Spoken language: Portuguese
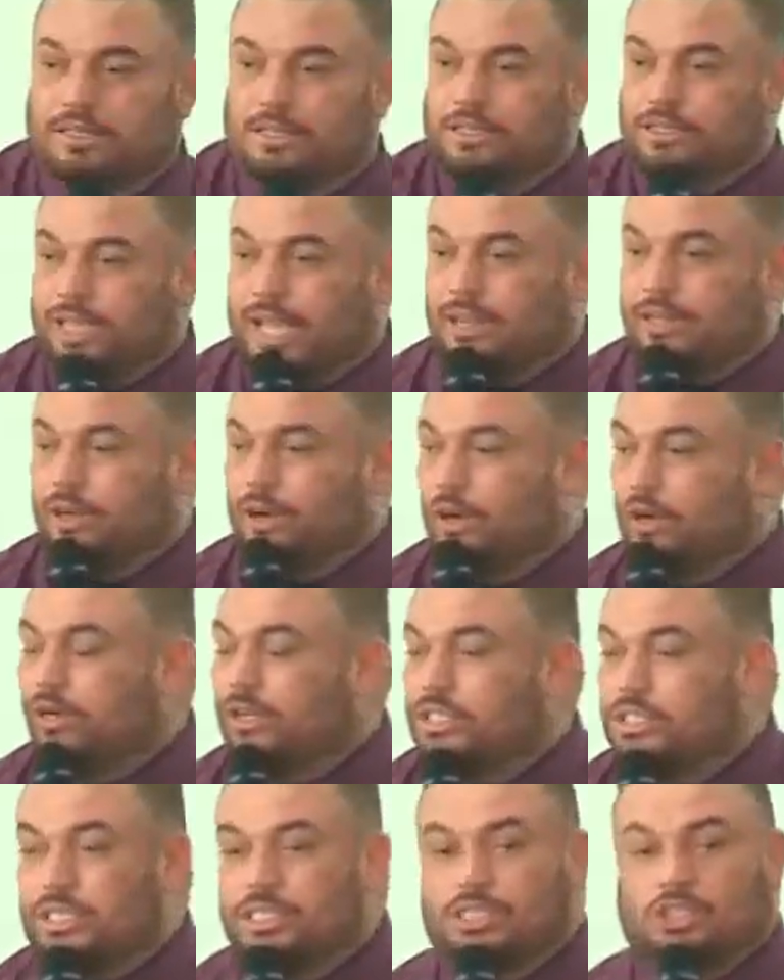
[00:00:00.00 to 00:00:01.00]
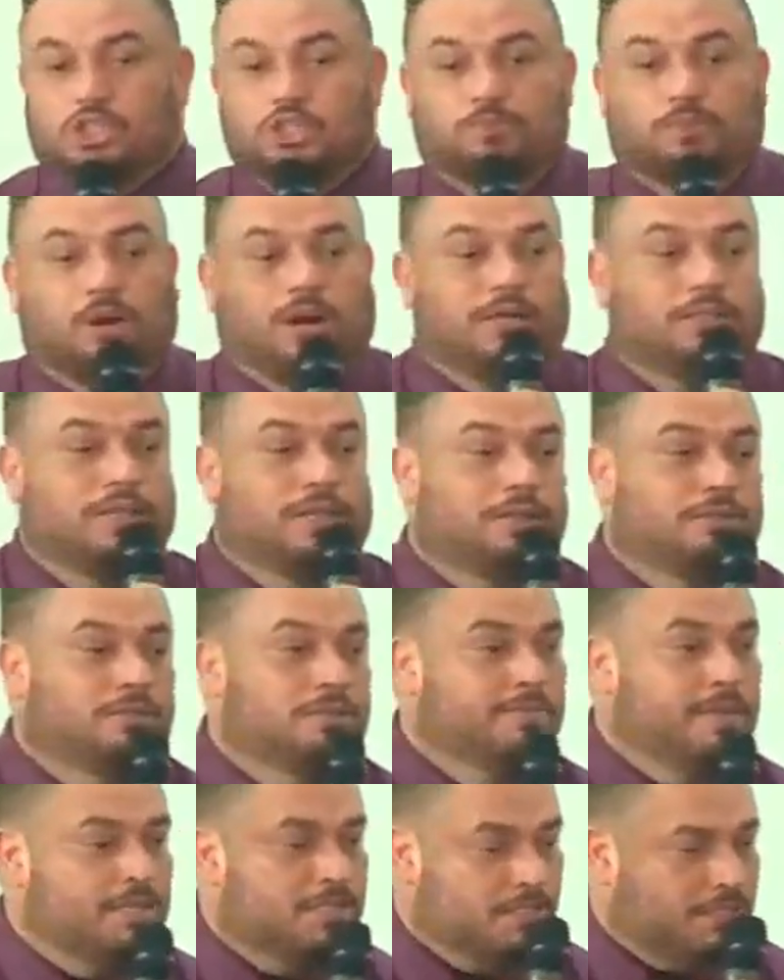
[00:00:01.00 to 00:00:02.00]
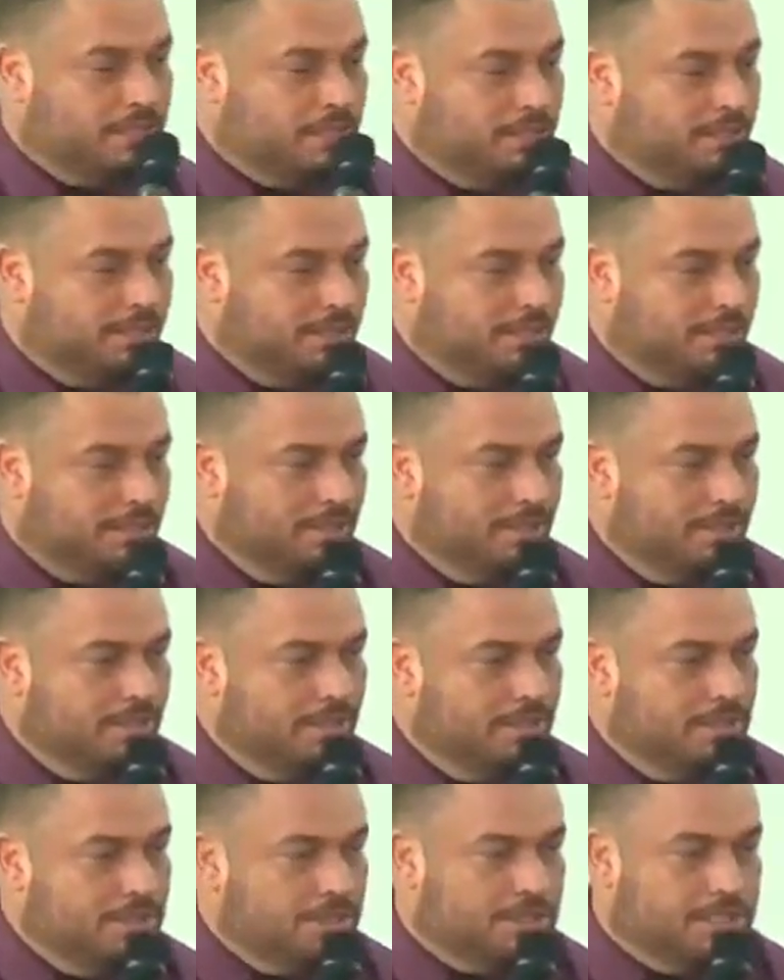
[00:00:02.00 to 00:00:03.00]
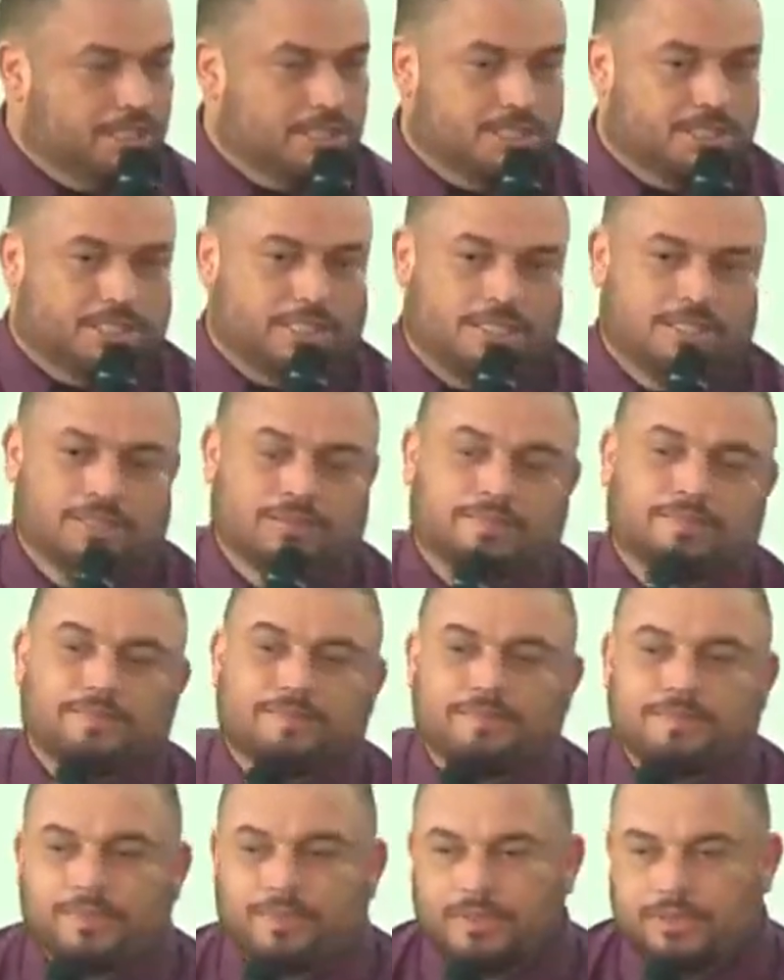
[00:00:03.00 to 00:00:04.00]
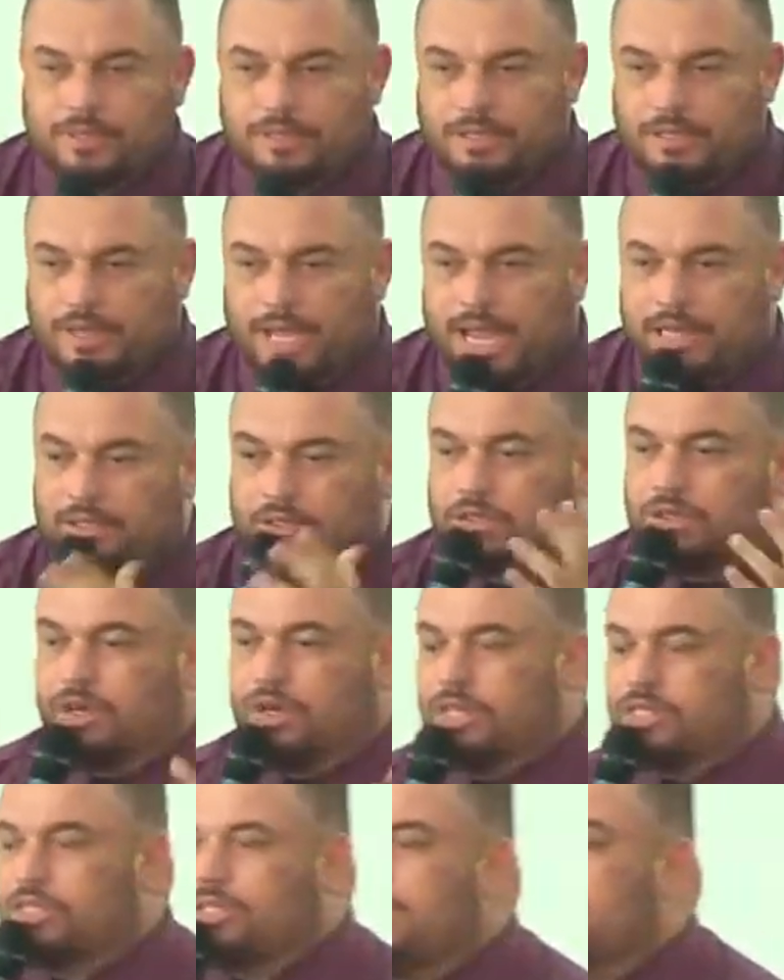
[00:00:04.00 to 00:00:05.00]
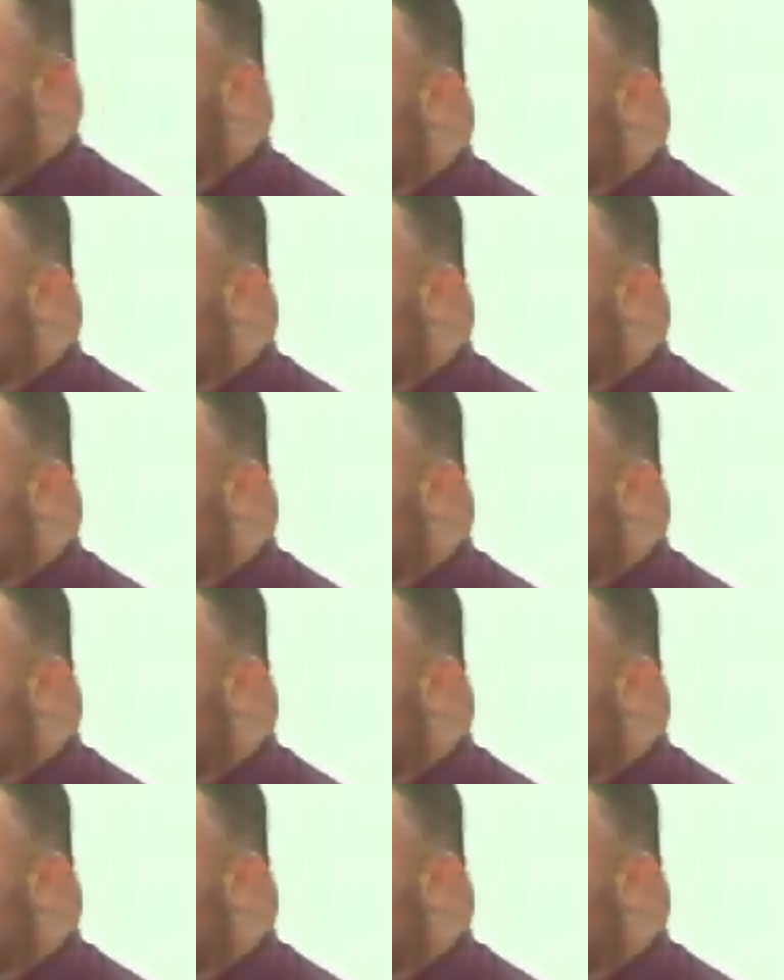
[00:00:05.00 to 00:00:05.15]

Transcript: Senhor, eu esqueci o bordão, imagine. Esqueci. Eu não trouxe,